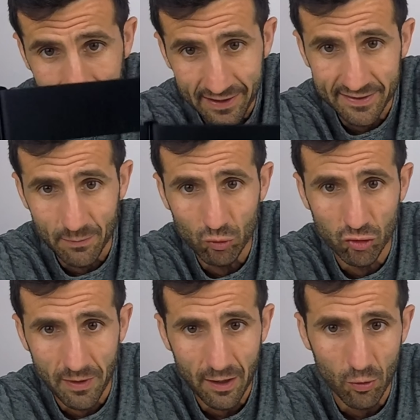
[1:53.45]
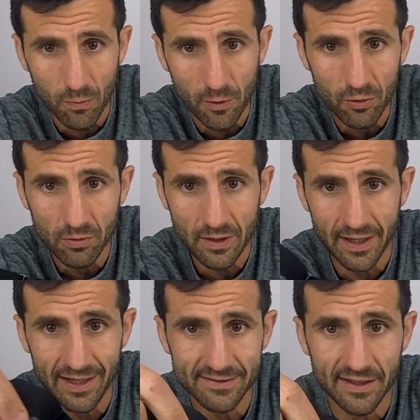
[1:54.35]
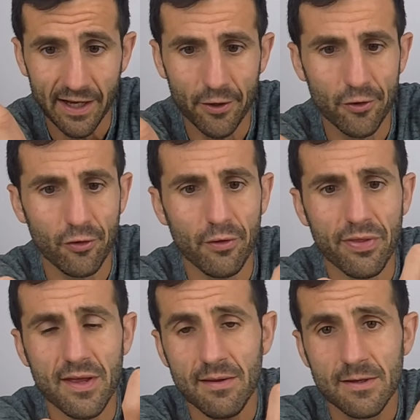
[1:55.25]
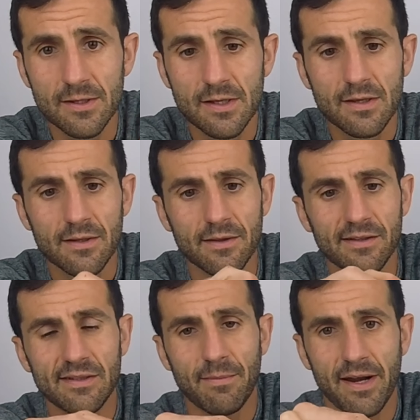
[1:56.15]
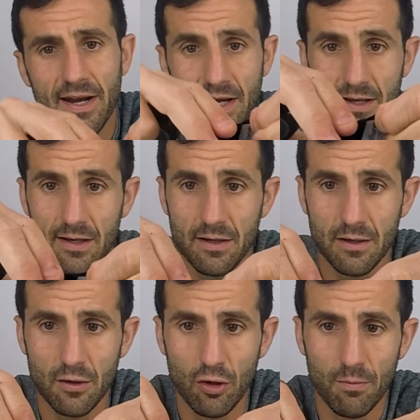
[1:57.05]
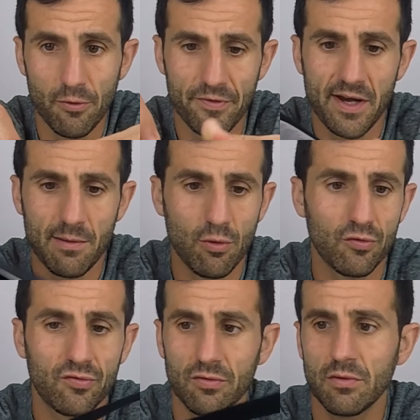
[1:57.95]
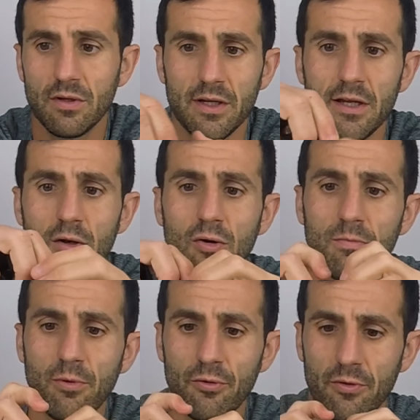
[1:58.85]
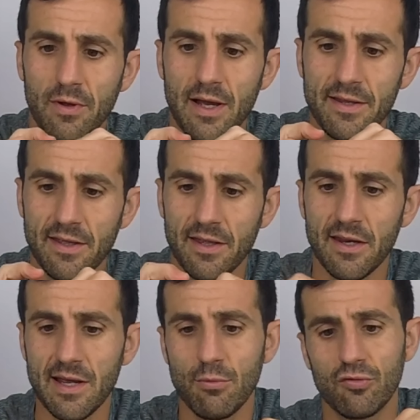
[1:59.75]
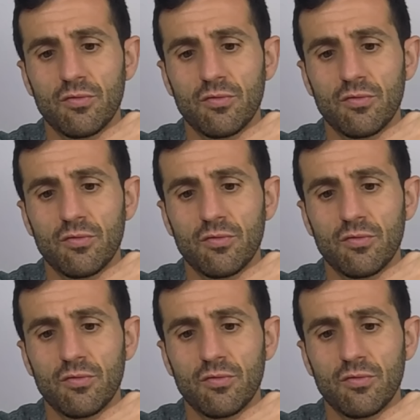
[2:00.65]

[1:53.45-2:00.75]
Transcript: que sea mucho más cómodo, elástica y no nos roce. De esta manera lo pondríamos y lo añadiríamos